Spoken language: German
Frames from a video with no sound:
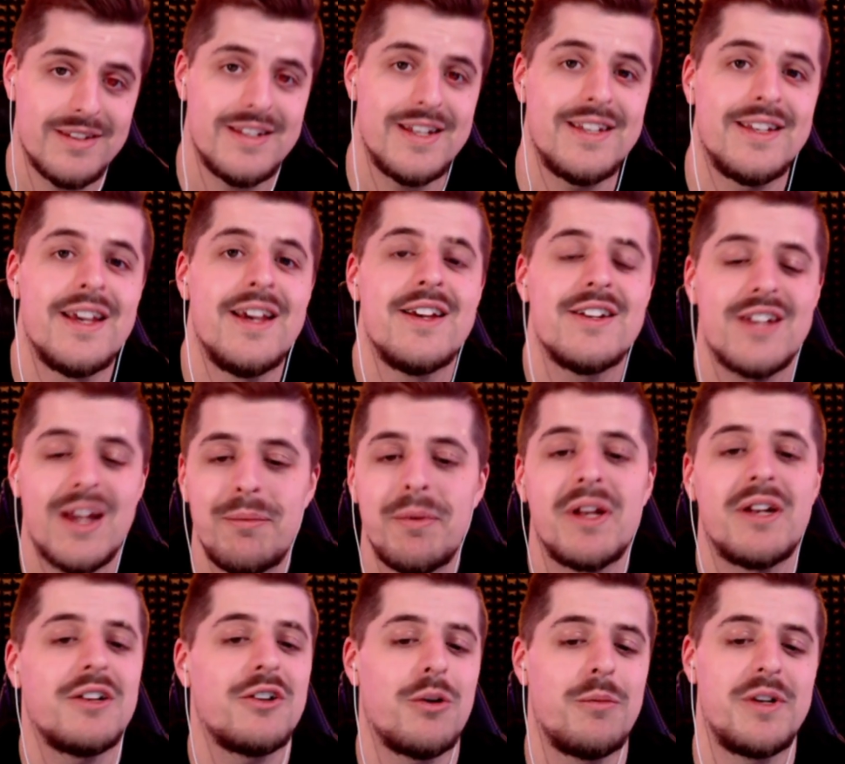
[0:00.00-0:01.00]
nicht, schreibt
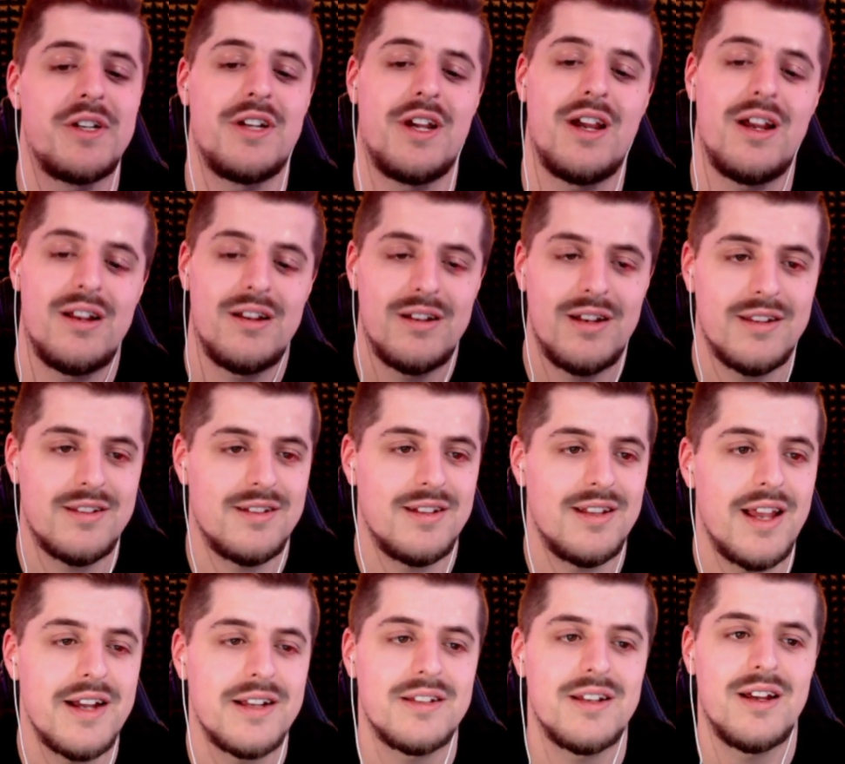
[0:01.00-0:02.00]
gerne einen Kommentar, lasst ein
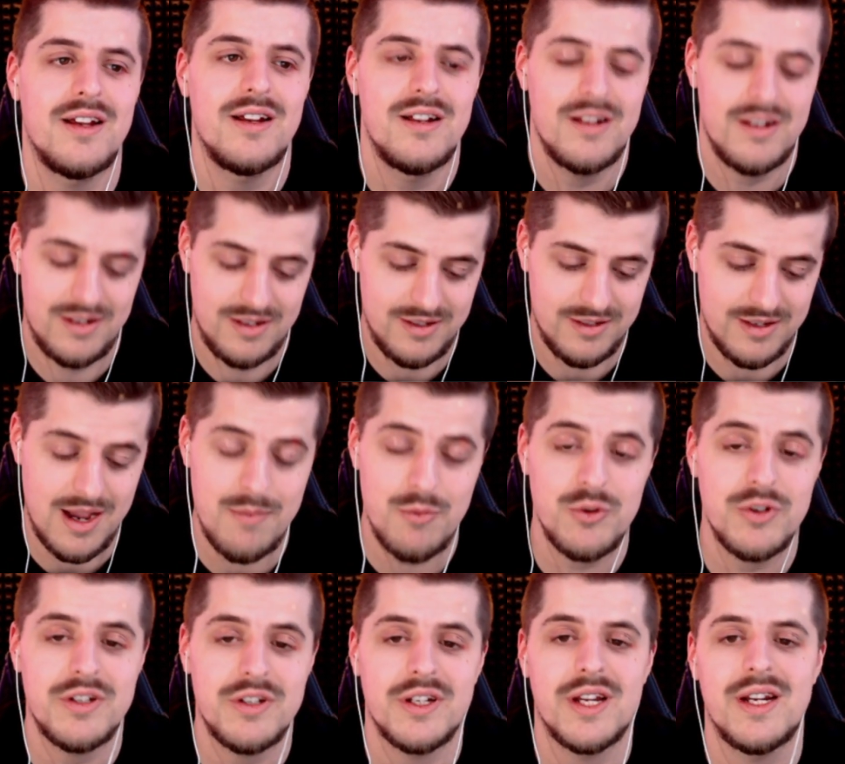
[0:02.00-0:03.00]
Like da,
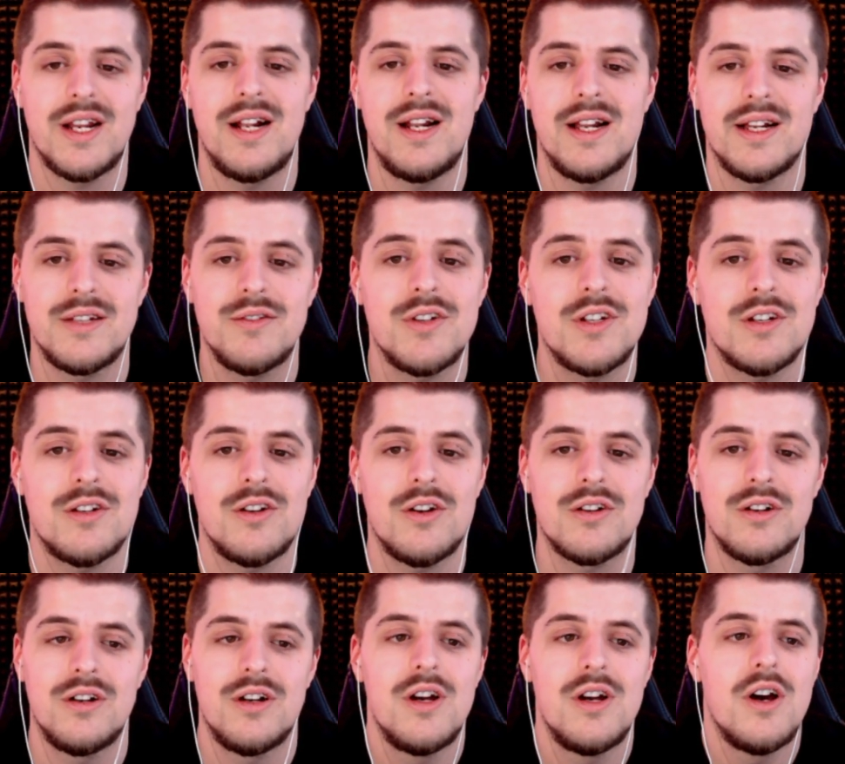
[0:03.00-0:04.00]
abonniert den Kanal, aktiviert die
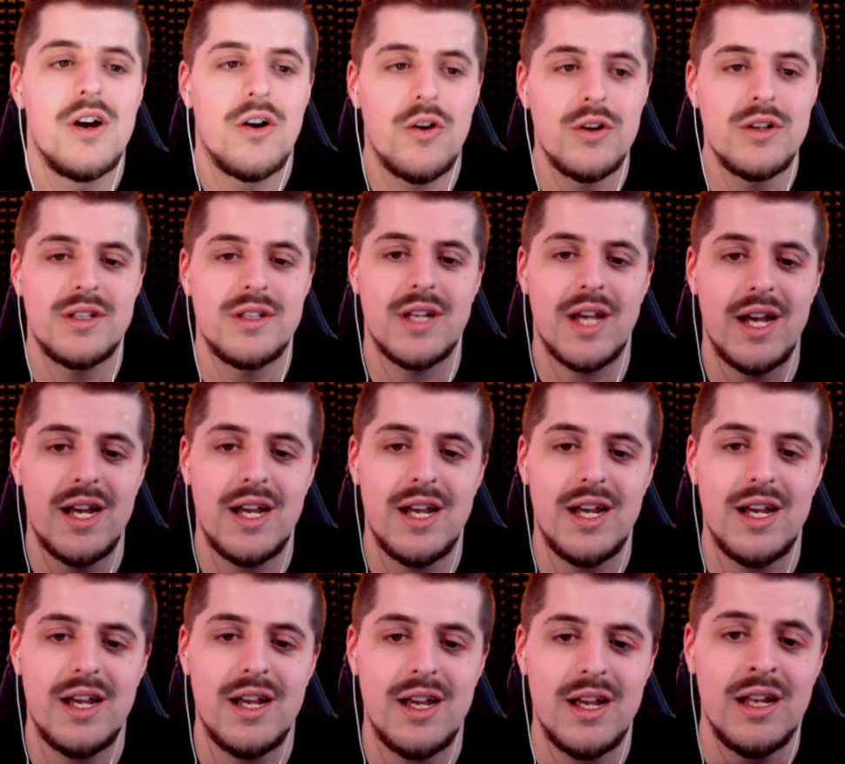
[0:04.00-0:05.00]
Glocke und
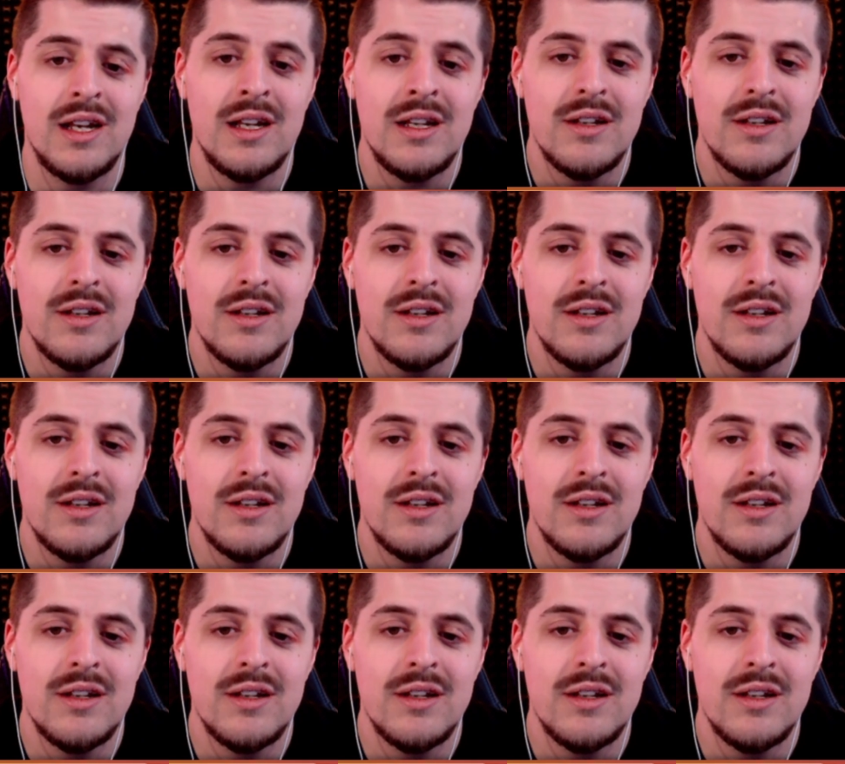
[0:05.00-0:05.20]
dann